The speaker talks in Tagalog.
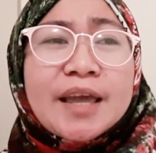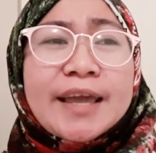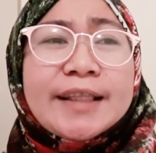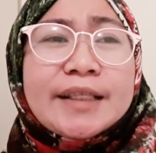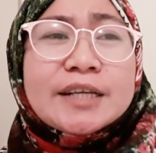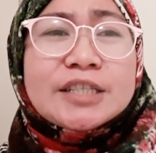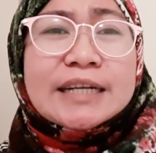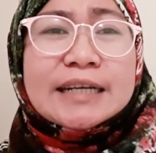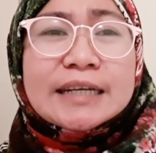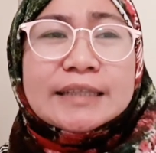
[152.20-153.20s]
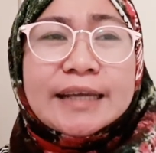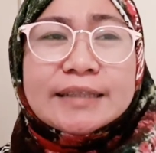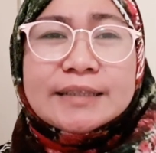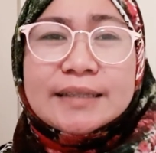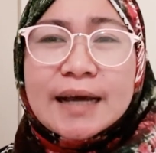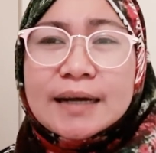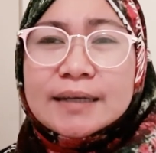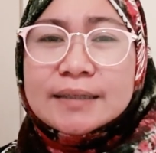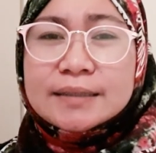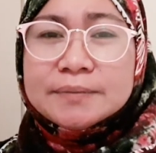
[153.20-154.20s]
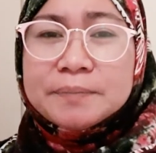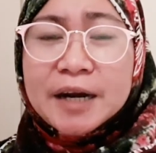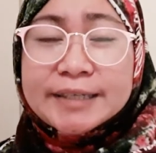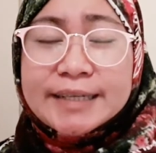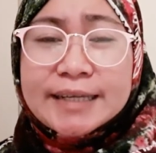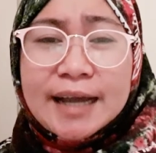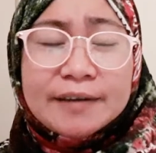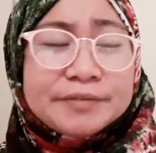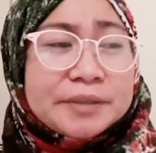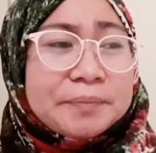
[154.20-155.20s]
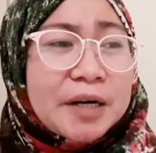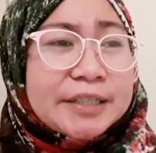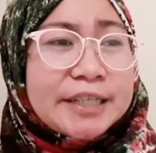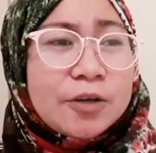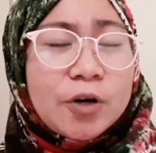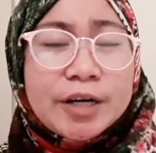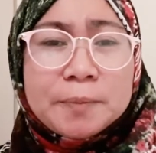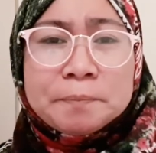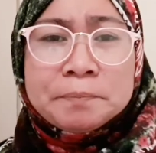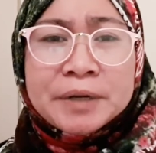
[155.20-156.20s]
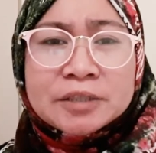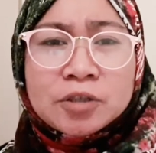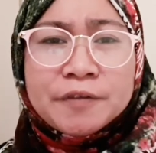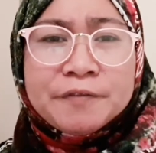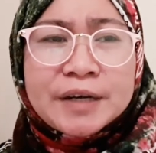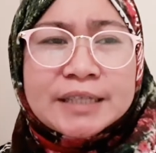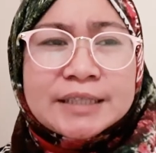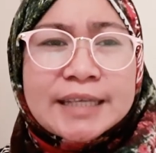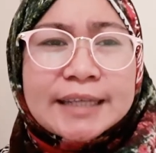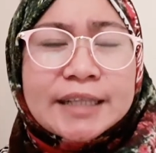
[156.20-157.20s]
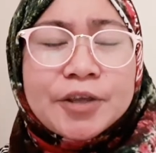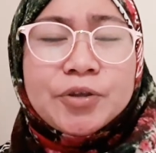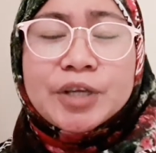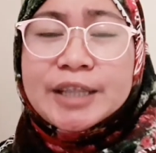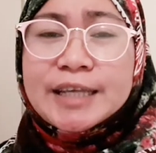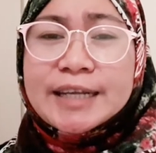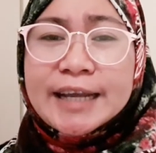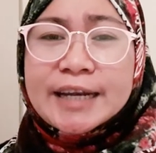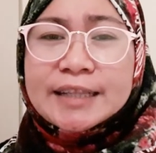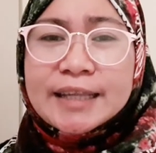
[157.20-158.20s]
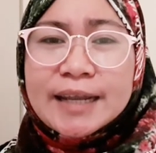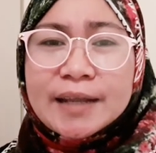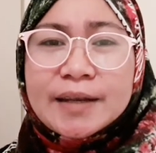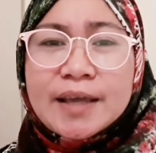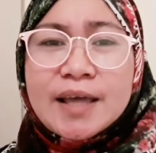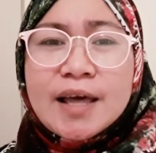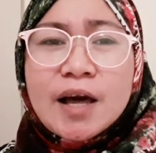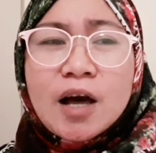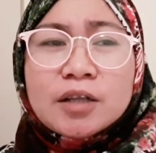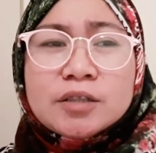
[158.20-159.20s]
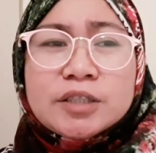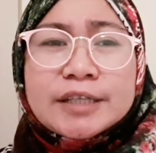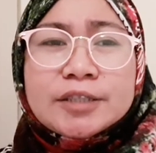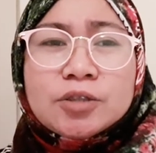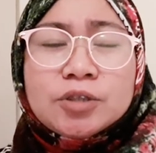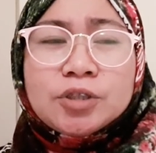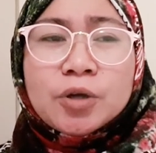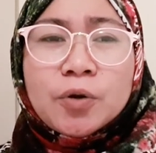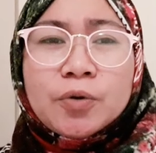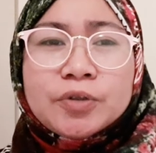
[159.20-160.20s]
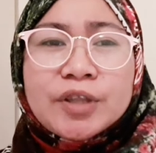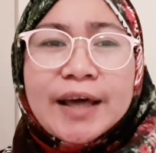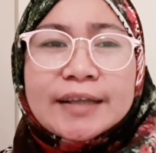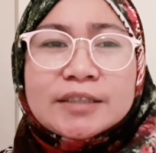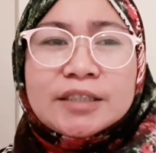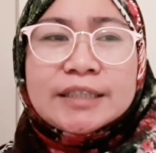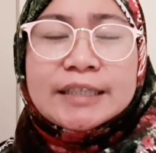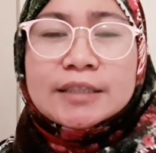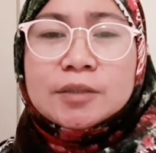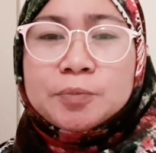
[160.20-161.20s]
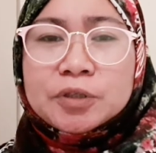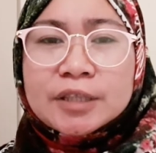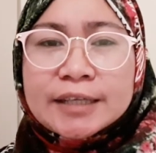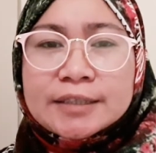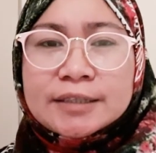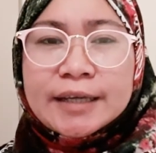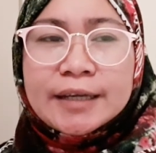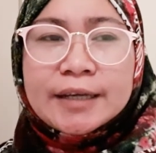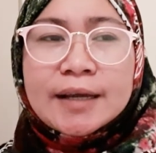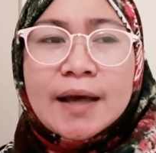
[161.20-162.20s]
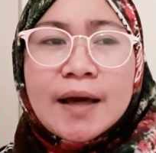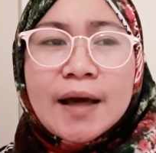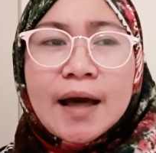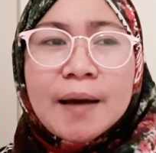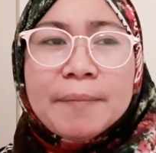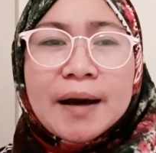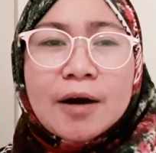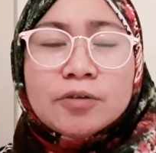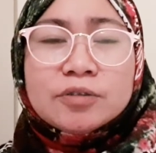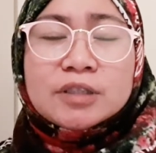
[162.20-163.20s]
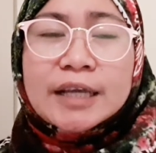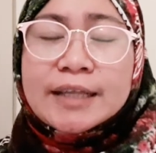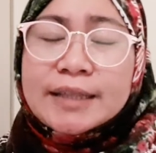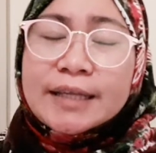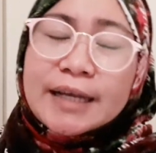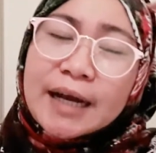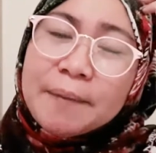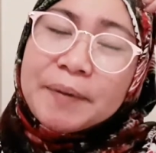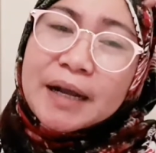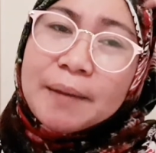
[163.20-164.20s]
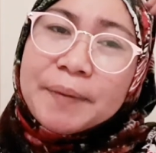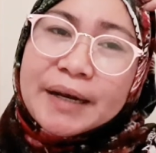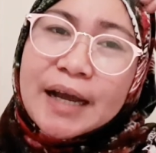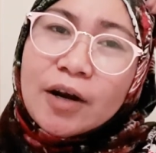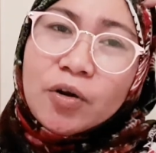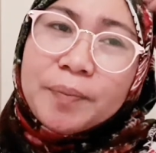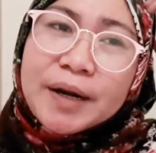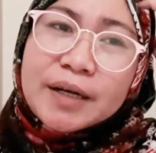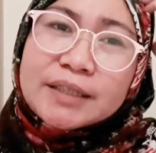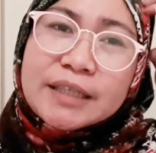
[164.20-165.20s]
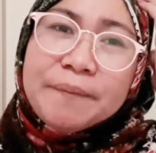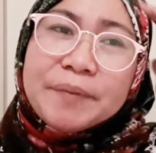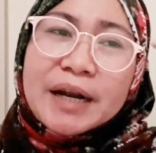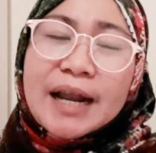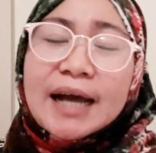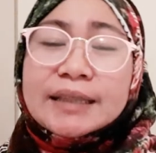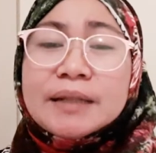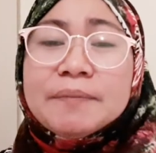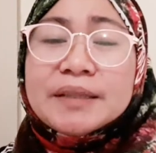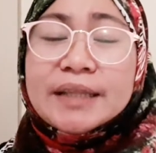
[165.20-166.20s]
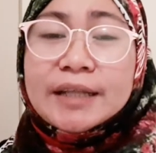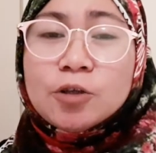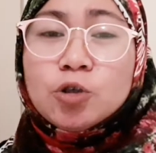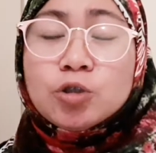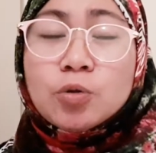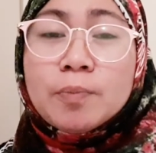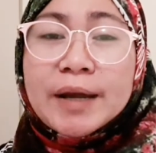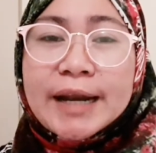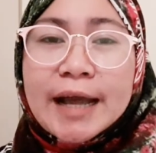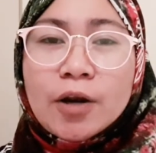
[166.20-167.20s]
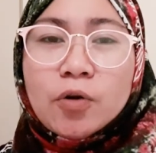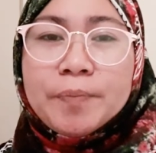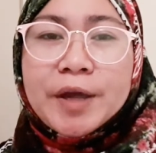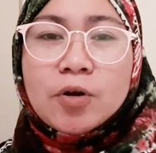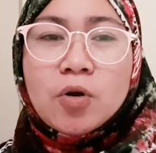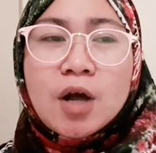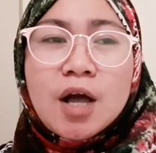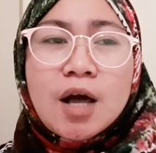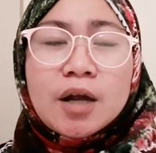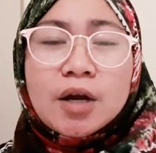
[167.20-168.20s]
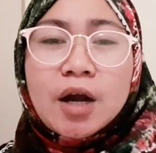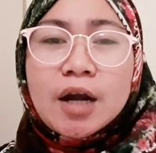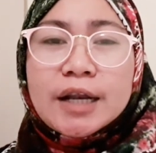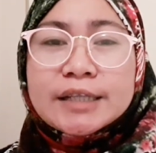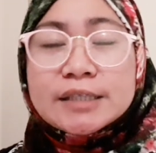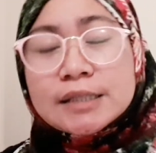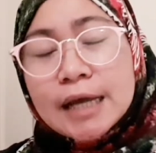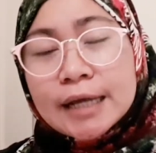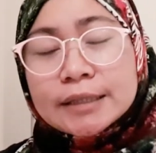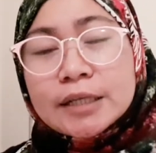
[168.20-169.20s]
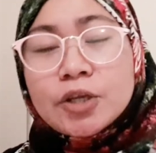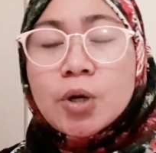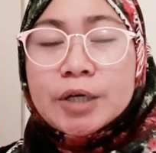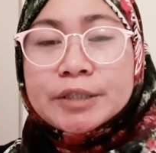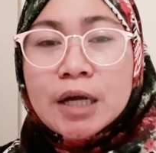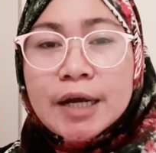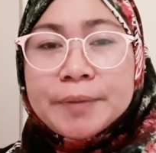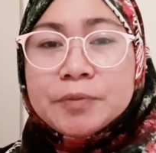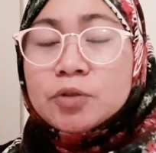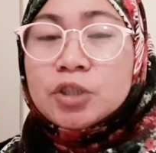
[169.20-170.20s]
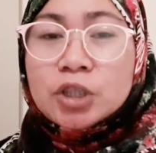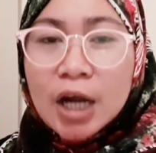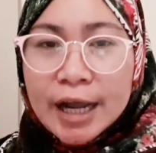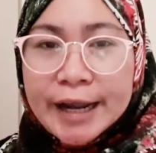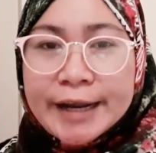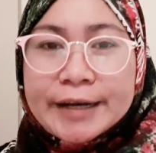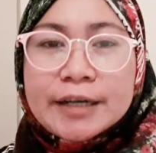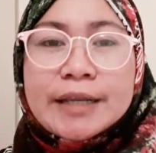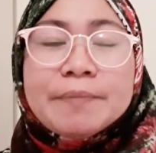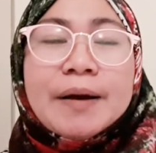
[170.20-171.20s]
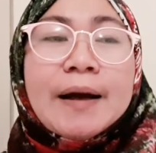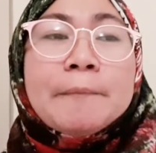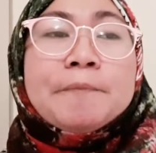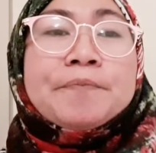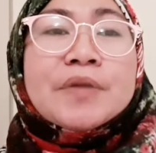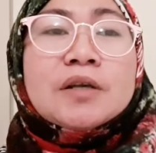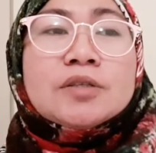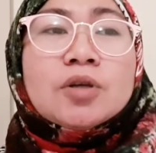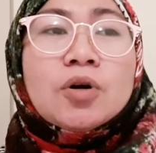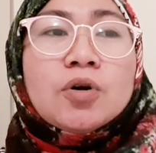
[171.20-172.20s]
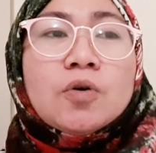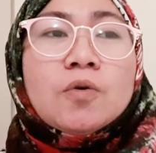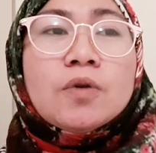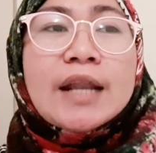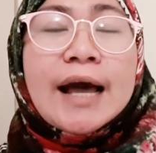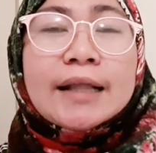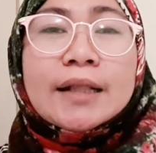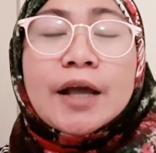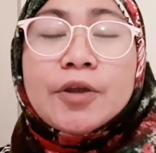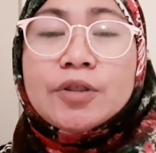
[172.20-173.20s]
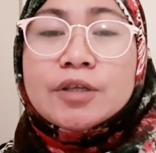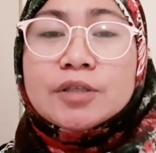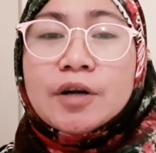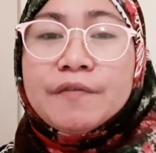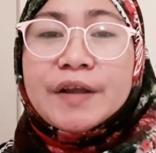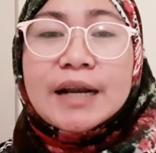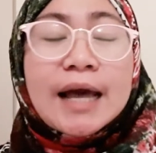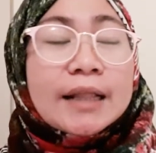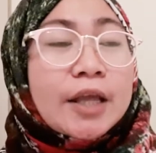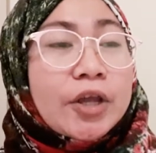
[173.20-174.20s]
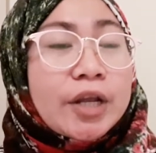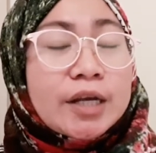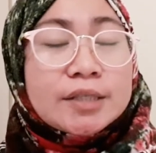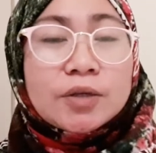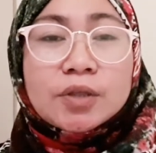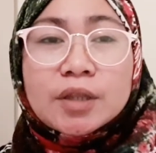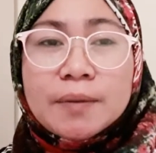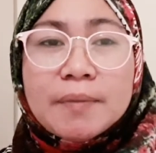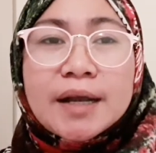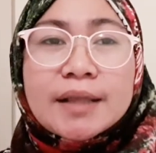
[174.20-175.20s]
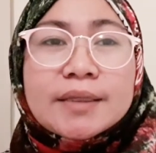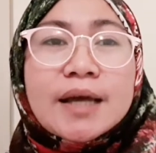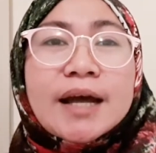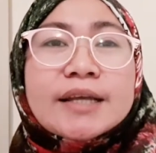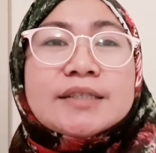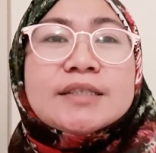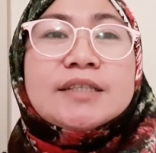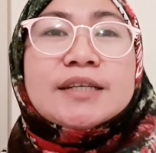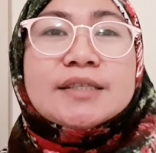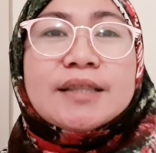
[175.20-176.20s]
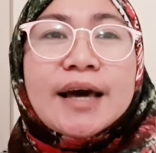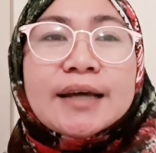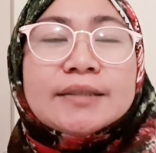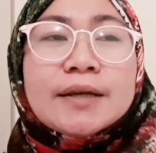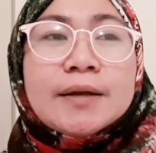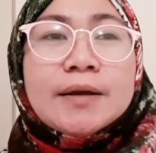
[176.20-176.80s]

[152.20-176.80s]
hindi siya nag-attend ng party, after party, or ng press conference yata. Yun hindi niya inatinan. Just to show that she is protesting about sa hindi niya nga pagkapanalo. Parang syempre, lahat naman din gustong manalo. Pero, girl, it's not your time to shine, ba? Diba? So, lahat kayo deserving, lahat kayo nakasagot ng maganda. It's just that.